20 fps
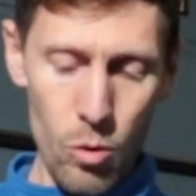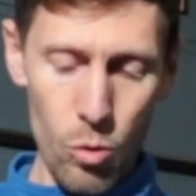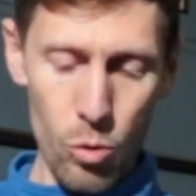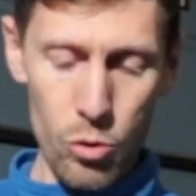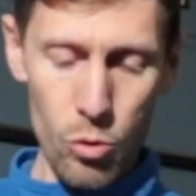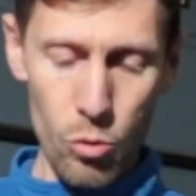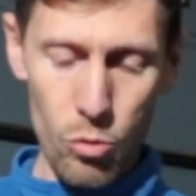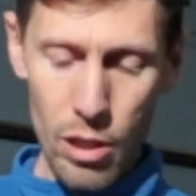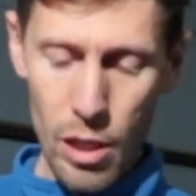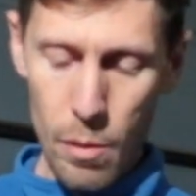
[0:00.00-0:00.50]

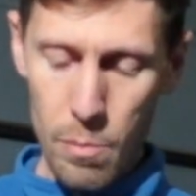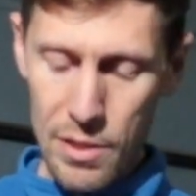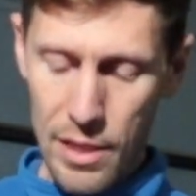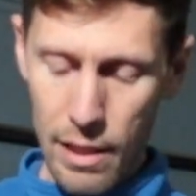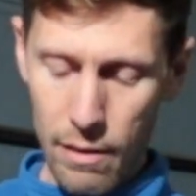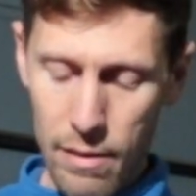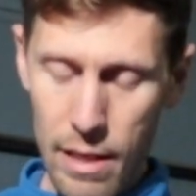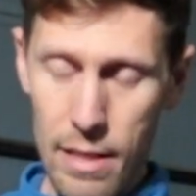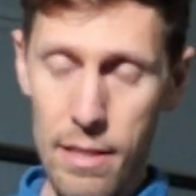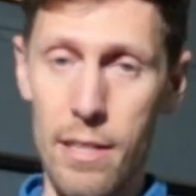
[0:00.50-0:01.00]
und
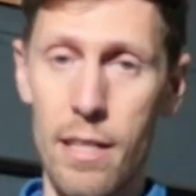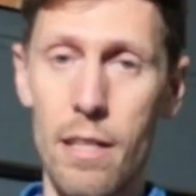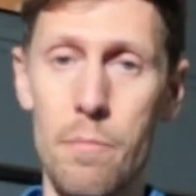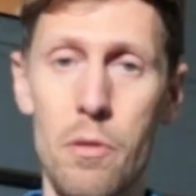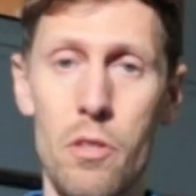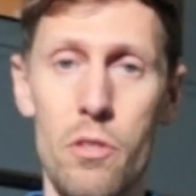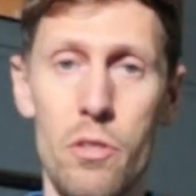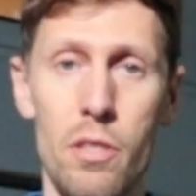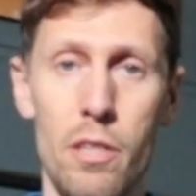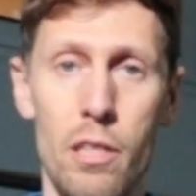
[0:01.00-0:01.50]
unglaublicherweise, ich
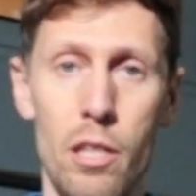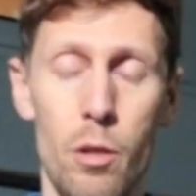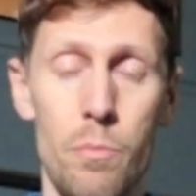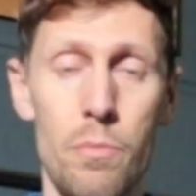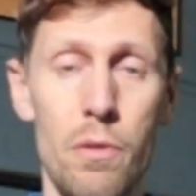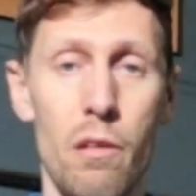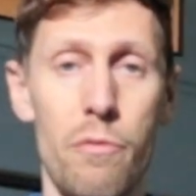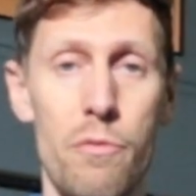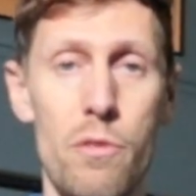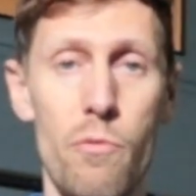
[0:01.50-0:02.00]
hätte auch nicht
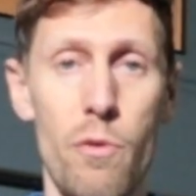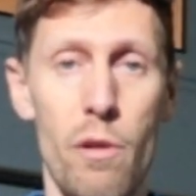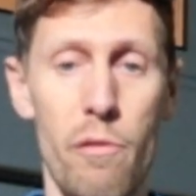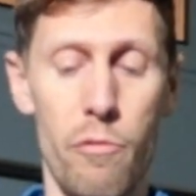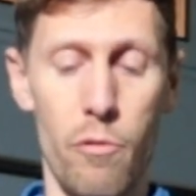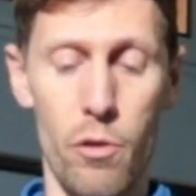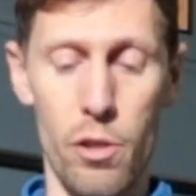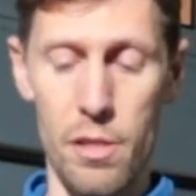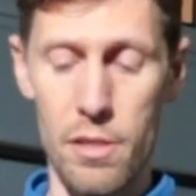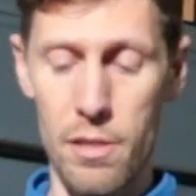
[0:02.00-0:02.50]
geglaubt, auf
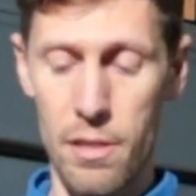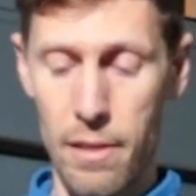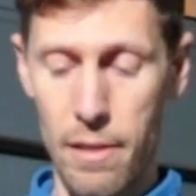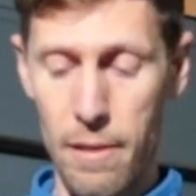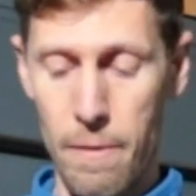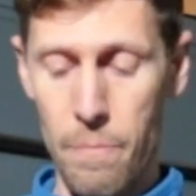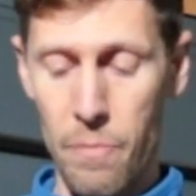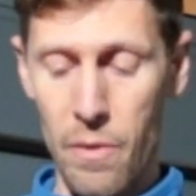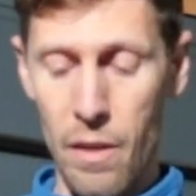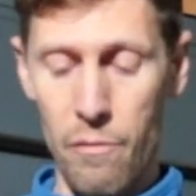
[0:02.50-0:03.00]
12 Volt
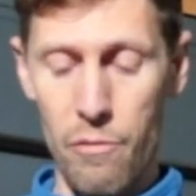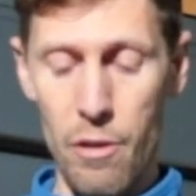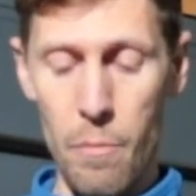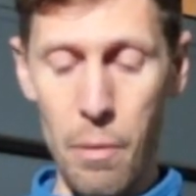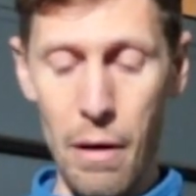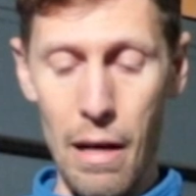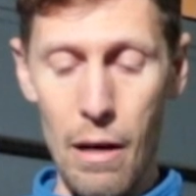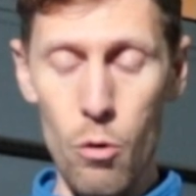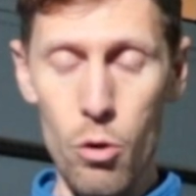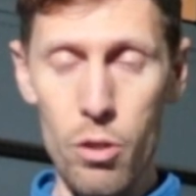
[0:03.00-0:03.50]

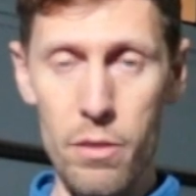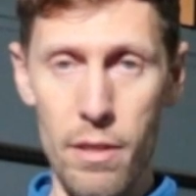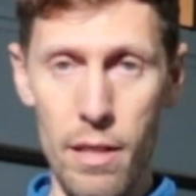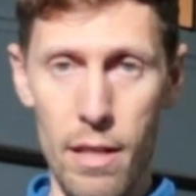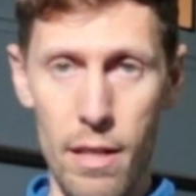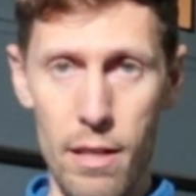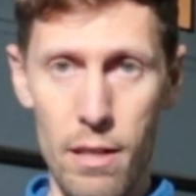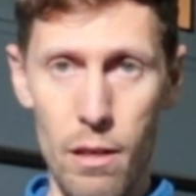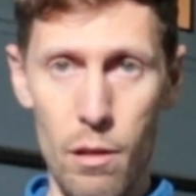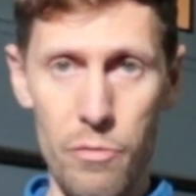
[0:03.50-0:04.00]
verbraucht
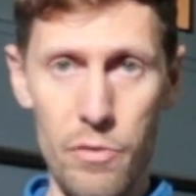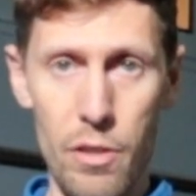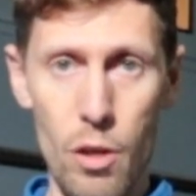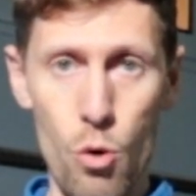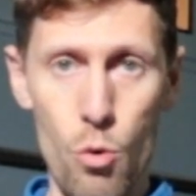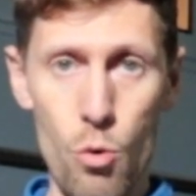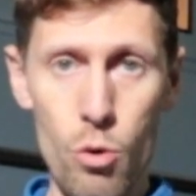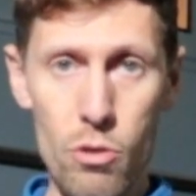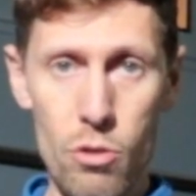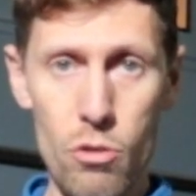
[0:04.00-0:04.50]
der auf
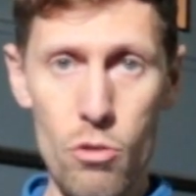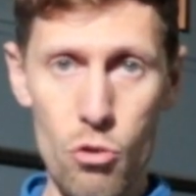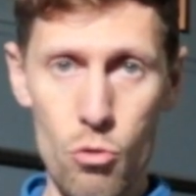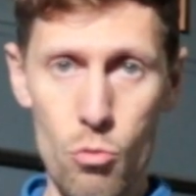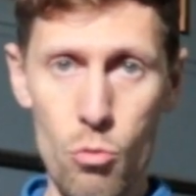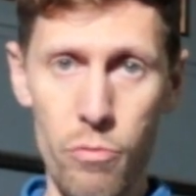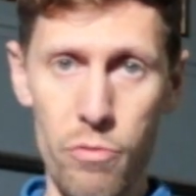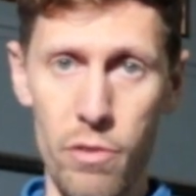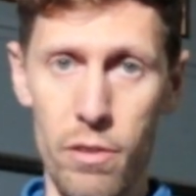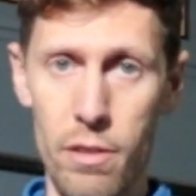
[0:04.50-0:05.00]
der höchsten
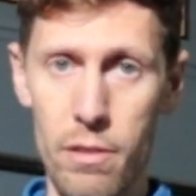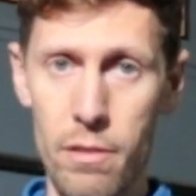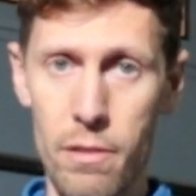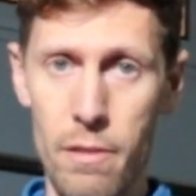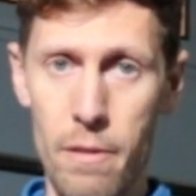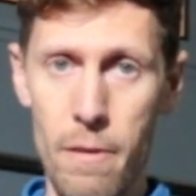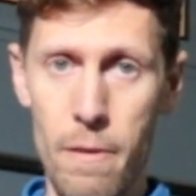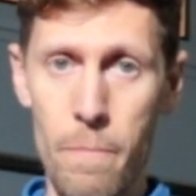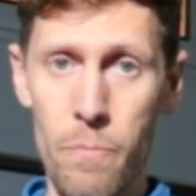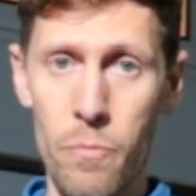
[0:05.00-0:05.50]
Stufe
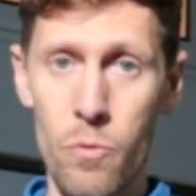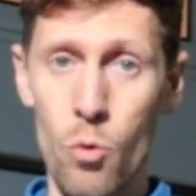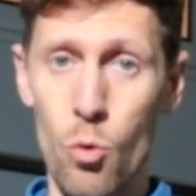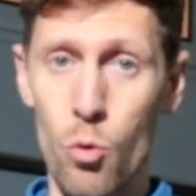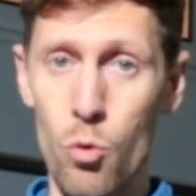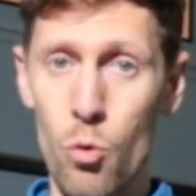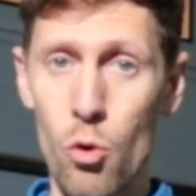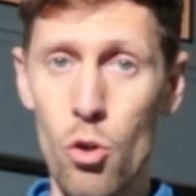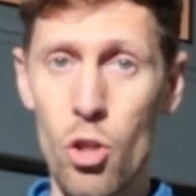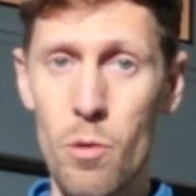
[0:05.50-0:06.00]

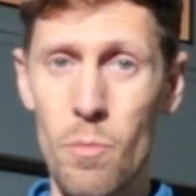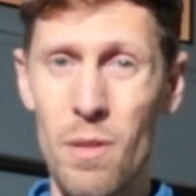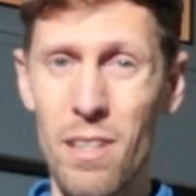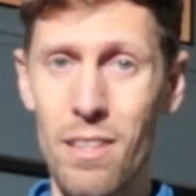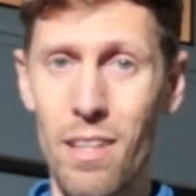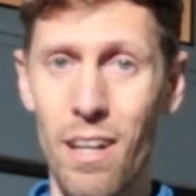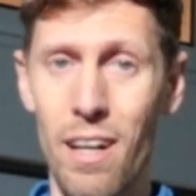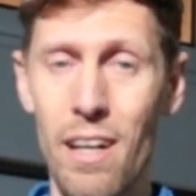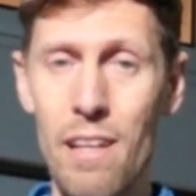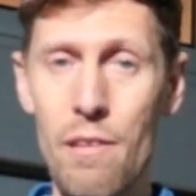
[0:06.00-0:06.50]
nur
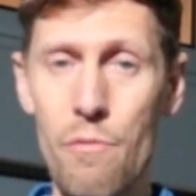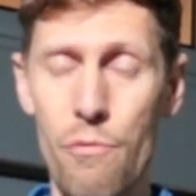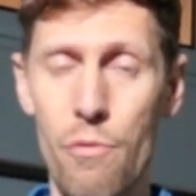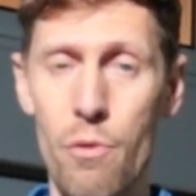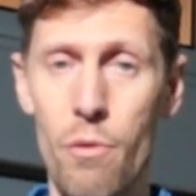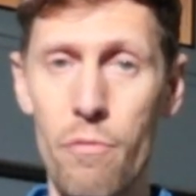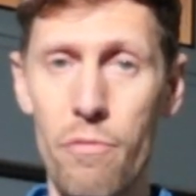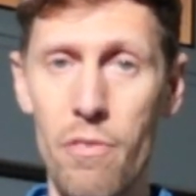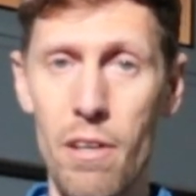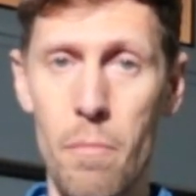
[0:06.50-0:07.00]

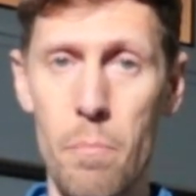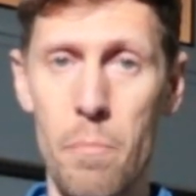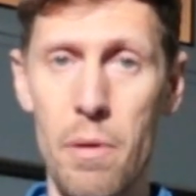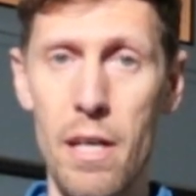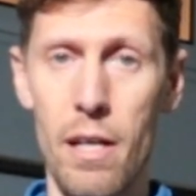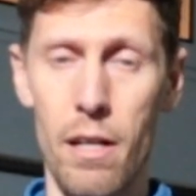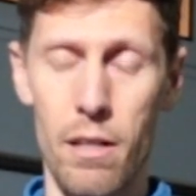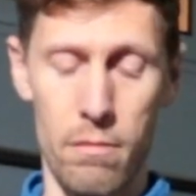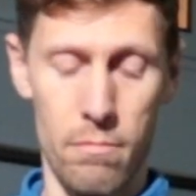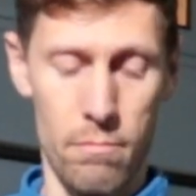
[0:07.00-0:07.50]
0,35
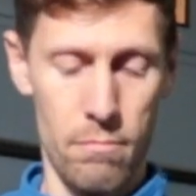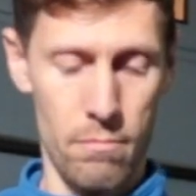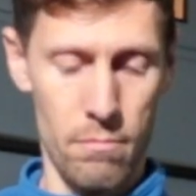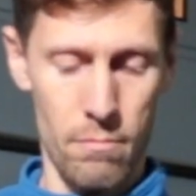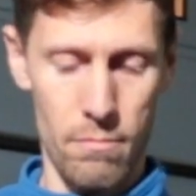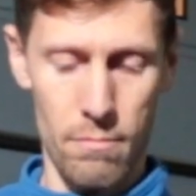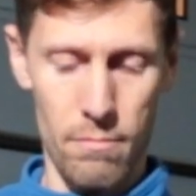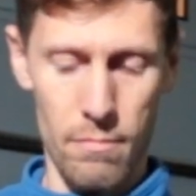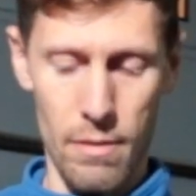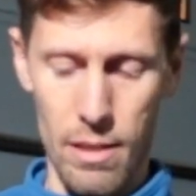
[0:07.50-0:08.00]
Ampere.
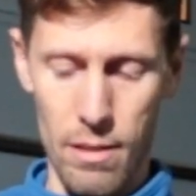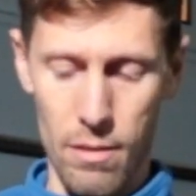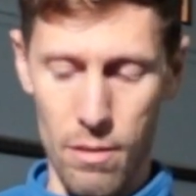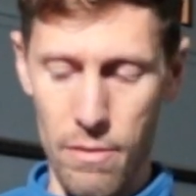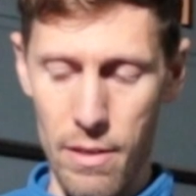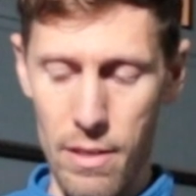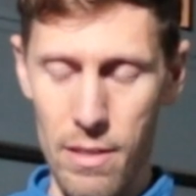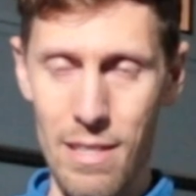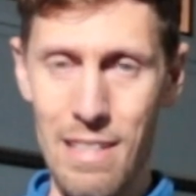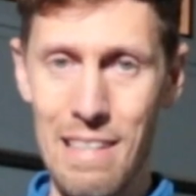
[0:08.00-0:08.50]
Also
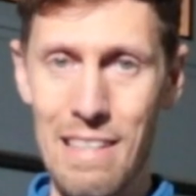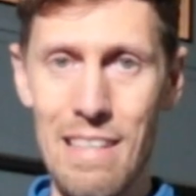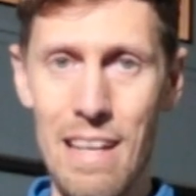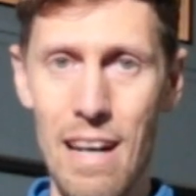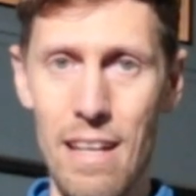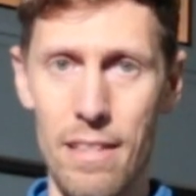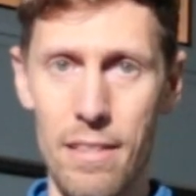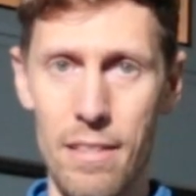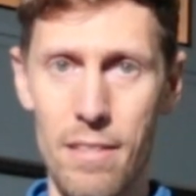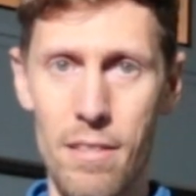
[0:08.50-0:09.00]
quasi
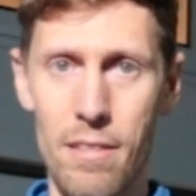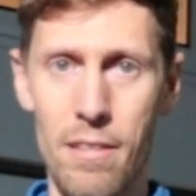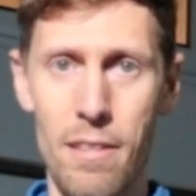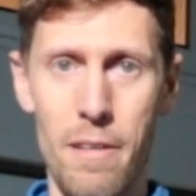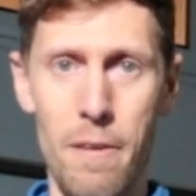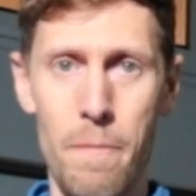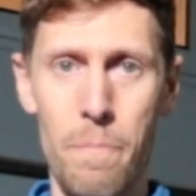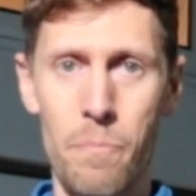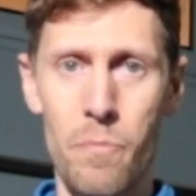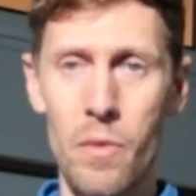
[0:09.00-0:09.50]
gar nichts.
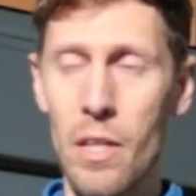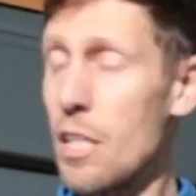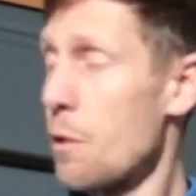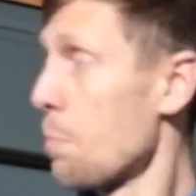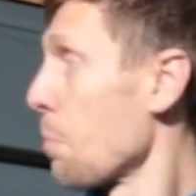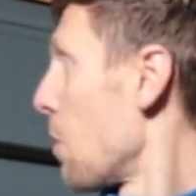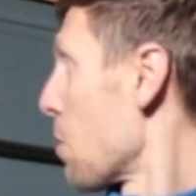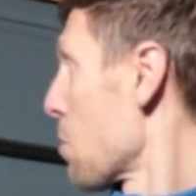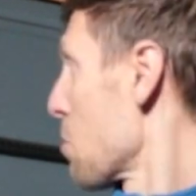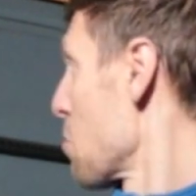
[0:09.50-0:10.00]

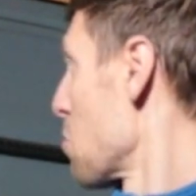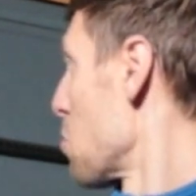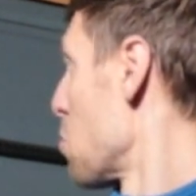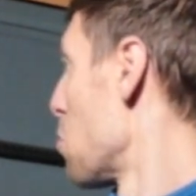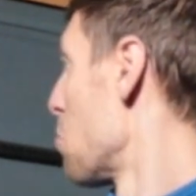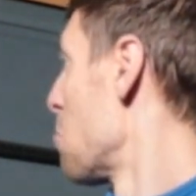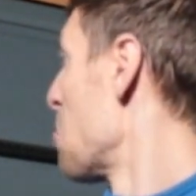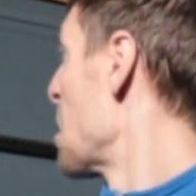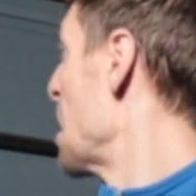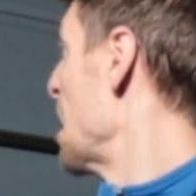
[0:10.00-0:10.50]
Ich brauche
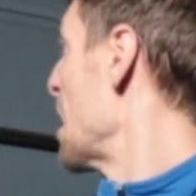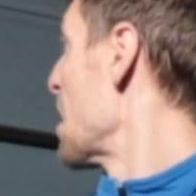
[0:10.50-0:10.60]
so